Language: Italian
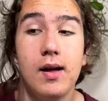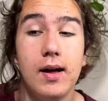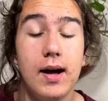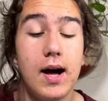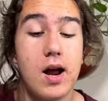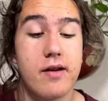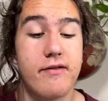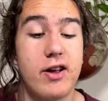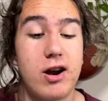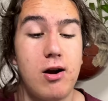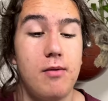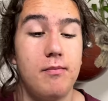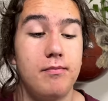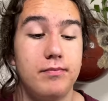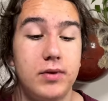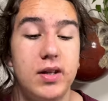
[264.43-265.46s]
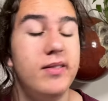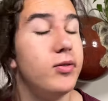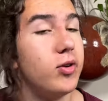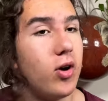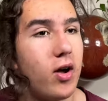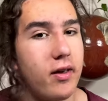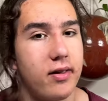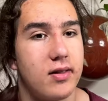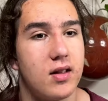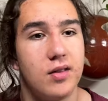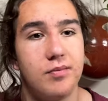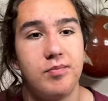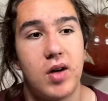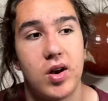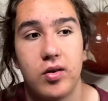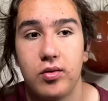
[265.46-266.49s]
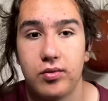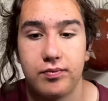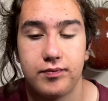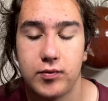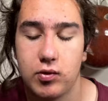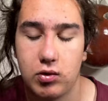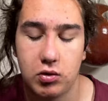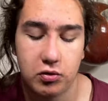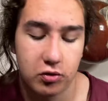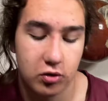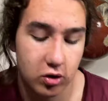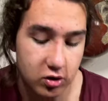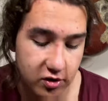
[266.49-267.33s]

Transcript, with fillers: Arriverà tvOS, ma non lo so,